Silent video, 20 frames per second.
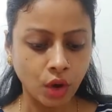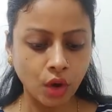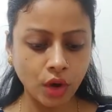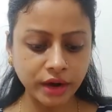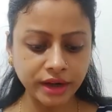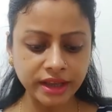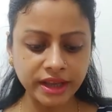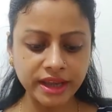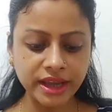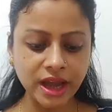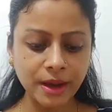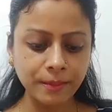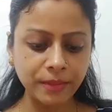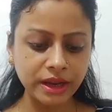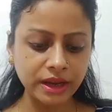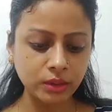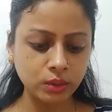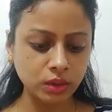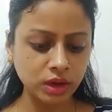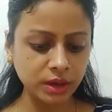और ये आप
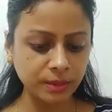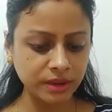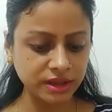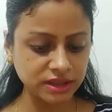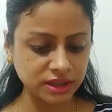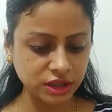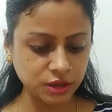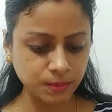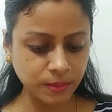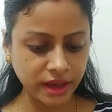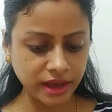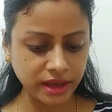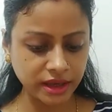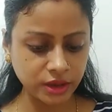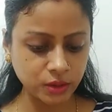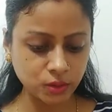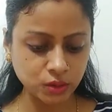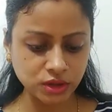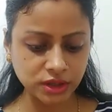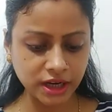रेगुलर बेसिस पे
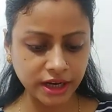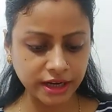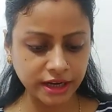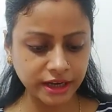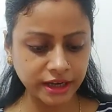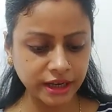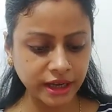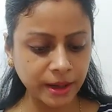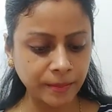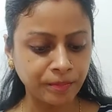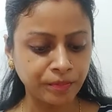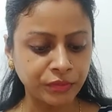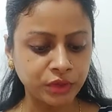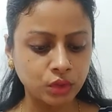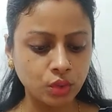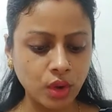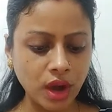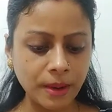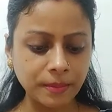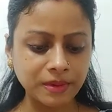यूज़ करेंगे
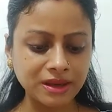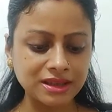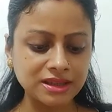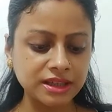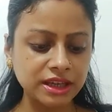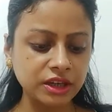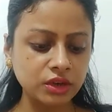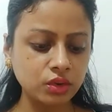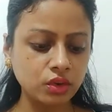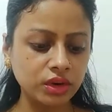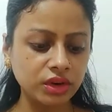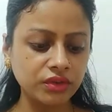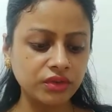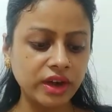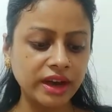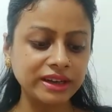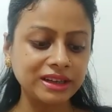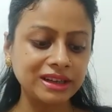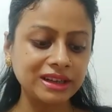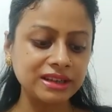तो आपकी स्किन को
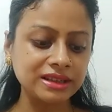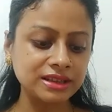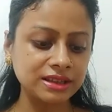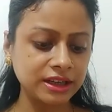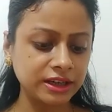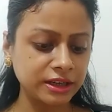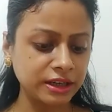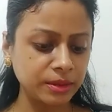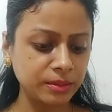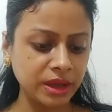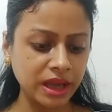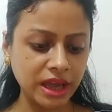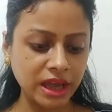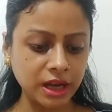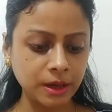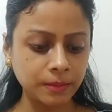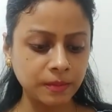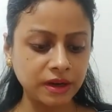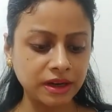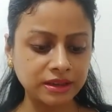रिवाइटलाइज करने में
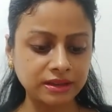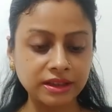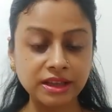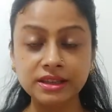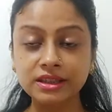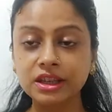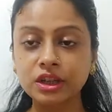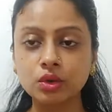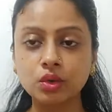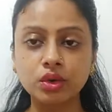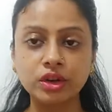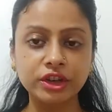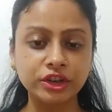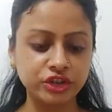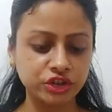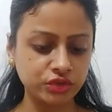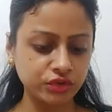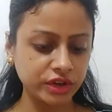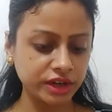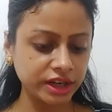हेल्प करते हैं स्किन को
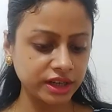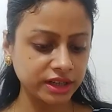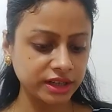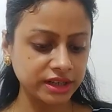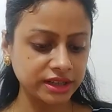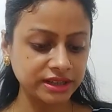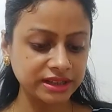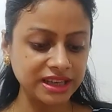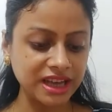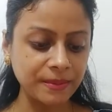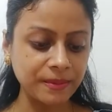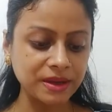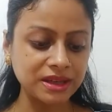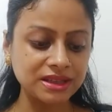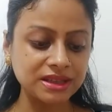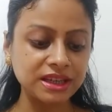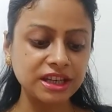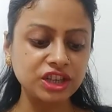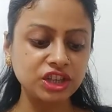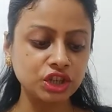रिज्यूवेनेट करते हैं आपके
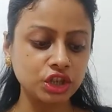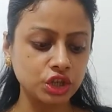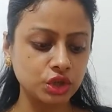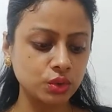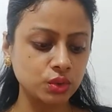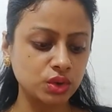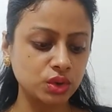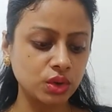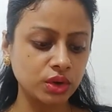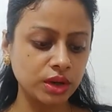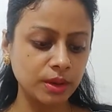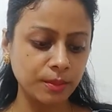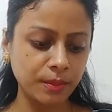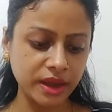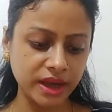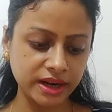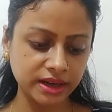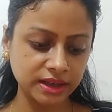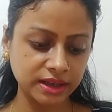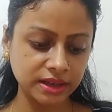स्किन टिश्यूज़ को
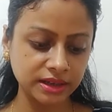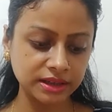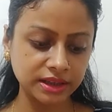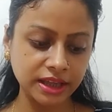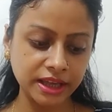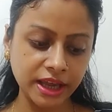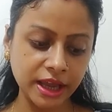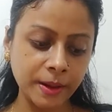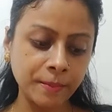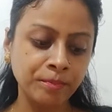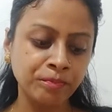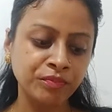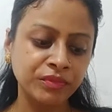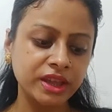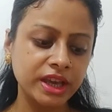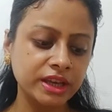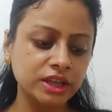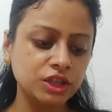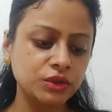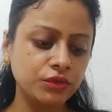रिपेयर करते हैं
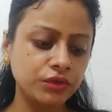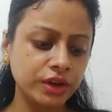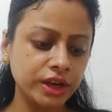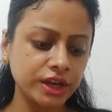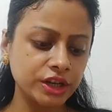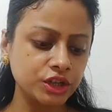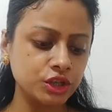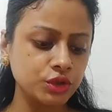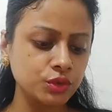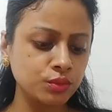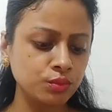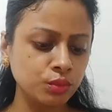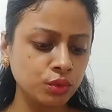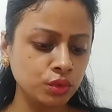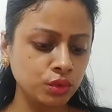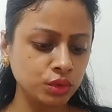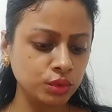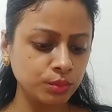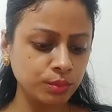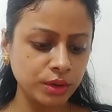एक फ्रेश
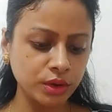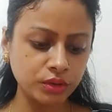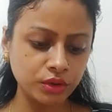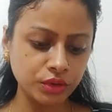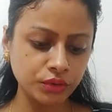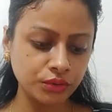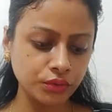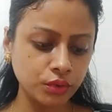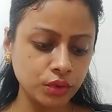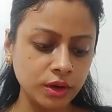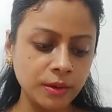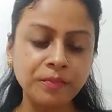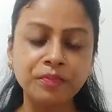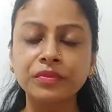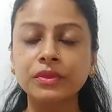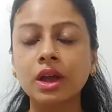स्मूथ ब्यूटीफुल